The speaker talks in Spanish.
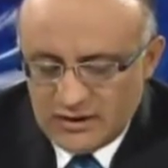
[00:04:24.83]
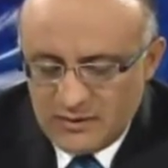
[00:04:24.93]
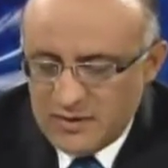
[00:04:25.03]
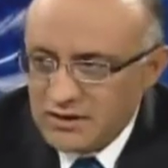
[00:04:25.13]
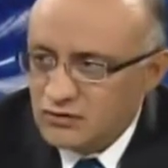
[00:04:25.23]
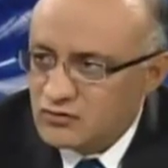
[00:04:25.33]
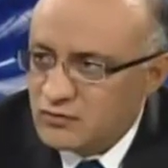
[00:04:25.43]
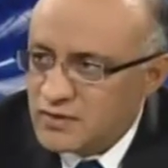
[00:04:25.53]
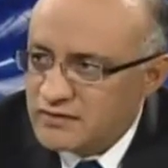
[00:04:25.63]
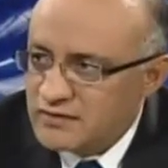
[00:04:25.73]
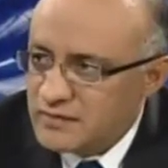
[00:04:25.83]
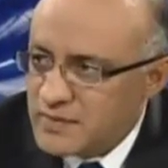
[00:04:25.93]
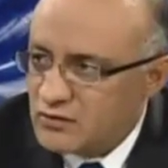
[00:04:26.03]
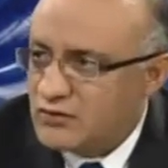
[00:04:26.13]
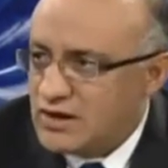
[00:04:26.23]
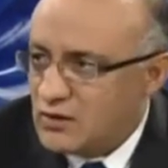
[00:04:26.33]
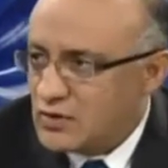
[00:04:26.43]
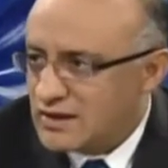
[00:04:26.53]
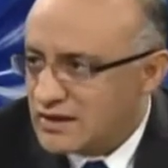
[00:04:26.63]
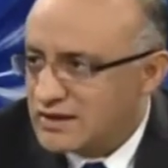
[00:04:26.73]
emitir los comprobantes de pago y
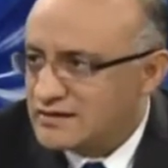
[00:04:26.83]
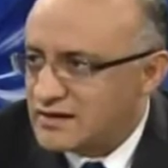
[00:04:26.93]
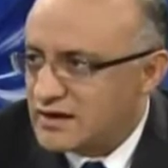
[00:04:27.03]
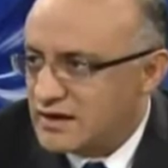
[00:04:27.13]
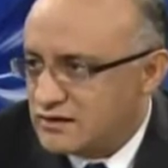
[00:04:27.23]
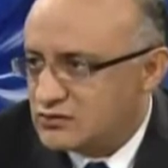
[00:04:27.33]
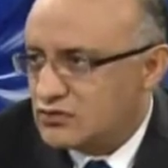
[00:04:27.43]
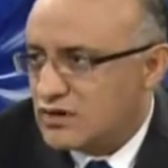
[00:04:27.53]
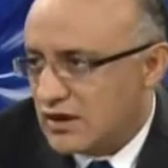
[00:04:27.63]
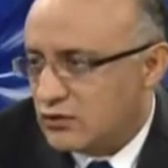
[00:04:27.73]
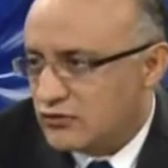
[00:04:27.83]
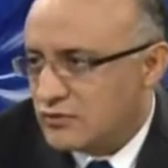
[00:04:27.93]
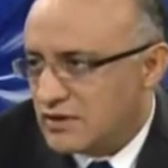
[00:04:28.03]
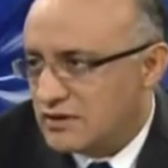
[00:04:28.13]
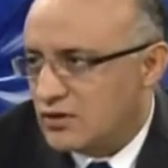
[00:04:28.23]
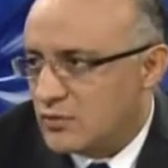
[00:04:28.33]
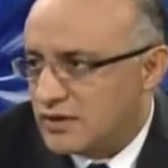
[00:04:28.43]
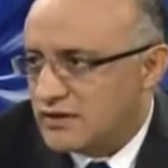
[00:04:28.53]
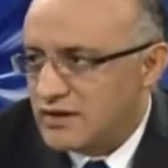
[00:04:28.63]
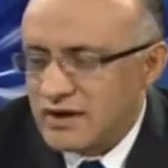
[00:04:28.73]
guardar ese registro que el contribuyente lo
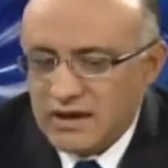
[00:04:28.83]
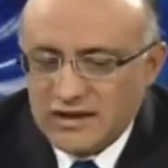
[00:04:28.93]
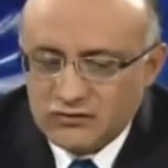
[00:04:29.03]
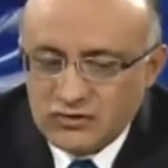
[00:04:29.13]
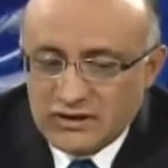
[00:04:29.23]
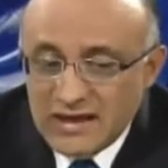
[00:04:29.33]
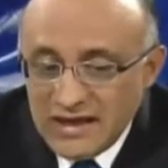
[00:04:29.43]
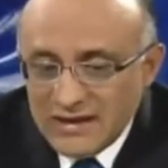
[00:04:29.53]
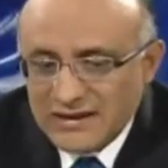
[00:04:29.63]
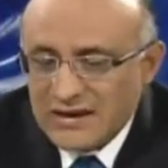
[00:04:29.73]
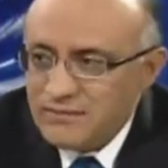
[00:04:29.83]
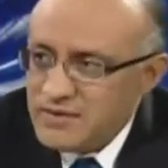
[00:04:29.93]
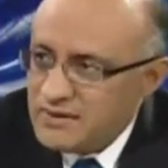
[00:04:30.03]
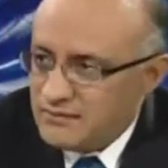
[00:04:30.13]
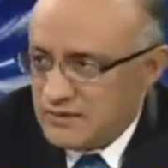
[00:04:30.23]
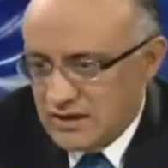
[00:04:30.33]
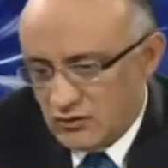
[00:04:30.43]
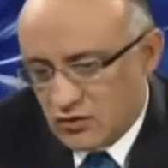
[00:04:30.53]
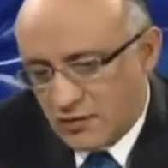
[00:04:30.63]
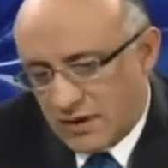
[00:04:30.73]
puede tener en la SUNAT. También, ya
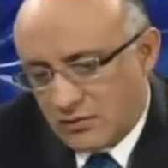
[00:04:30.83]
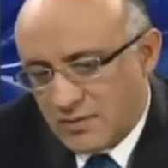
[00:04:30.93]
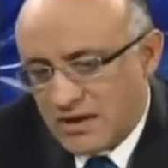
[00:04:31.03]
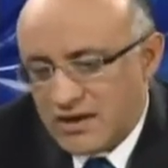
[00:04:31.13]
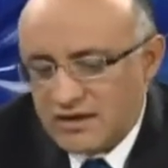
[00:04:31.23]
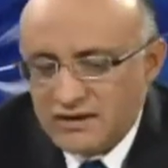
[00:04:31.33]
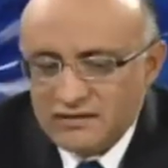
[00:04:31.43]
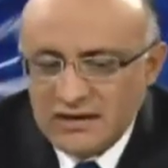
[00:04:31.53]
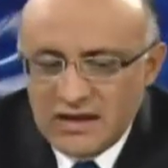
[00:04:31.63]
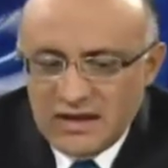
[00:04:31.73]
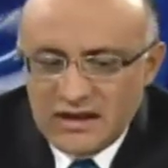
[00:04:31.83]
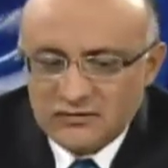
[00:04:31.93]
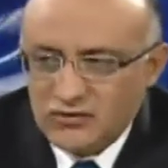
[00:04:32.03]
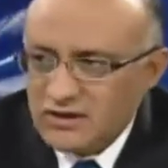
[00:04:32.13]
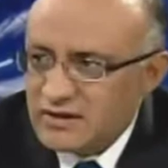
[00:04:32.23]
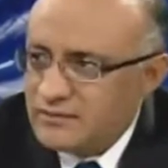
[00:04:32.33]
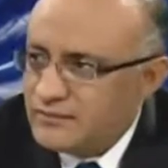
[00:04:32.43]
luego para los más grandes, la SUNAT...